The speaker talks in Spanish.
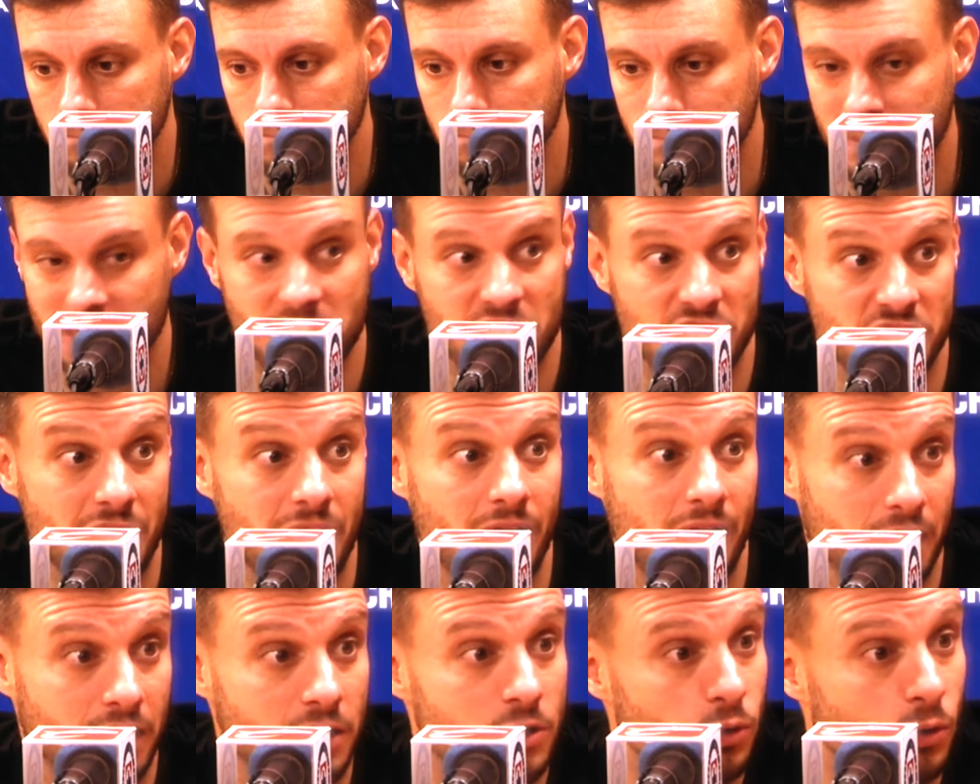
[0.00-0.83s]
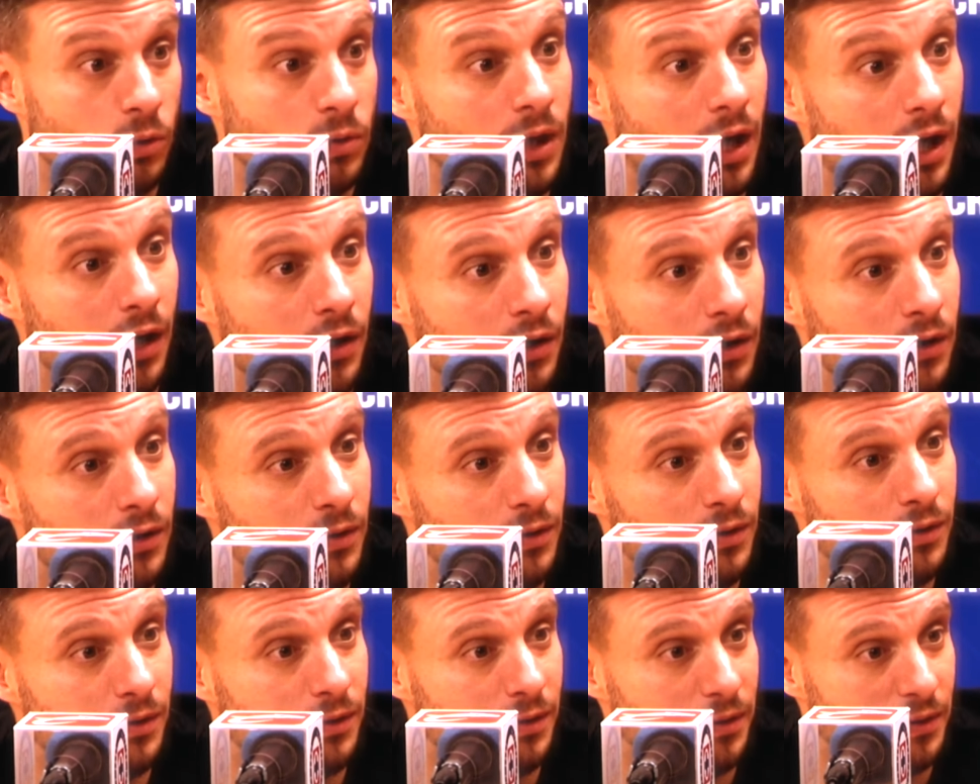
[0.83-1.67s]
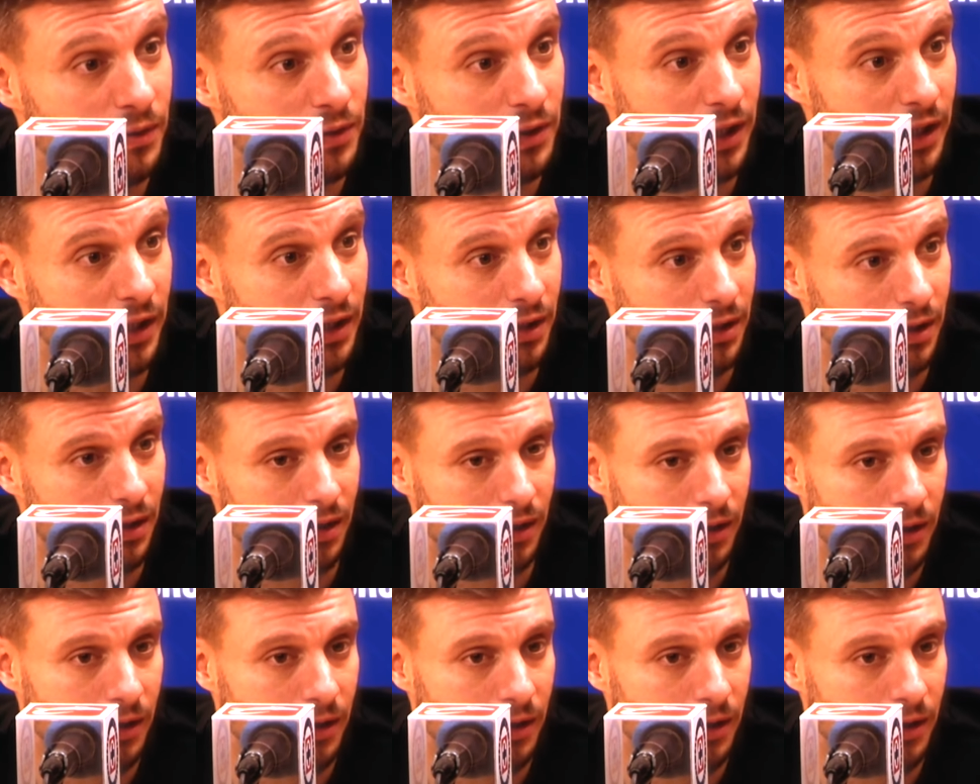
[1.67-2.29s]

más allá del resultado, ¿sí?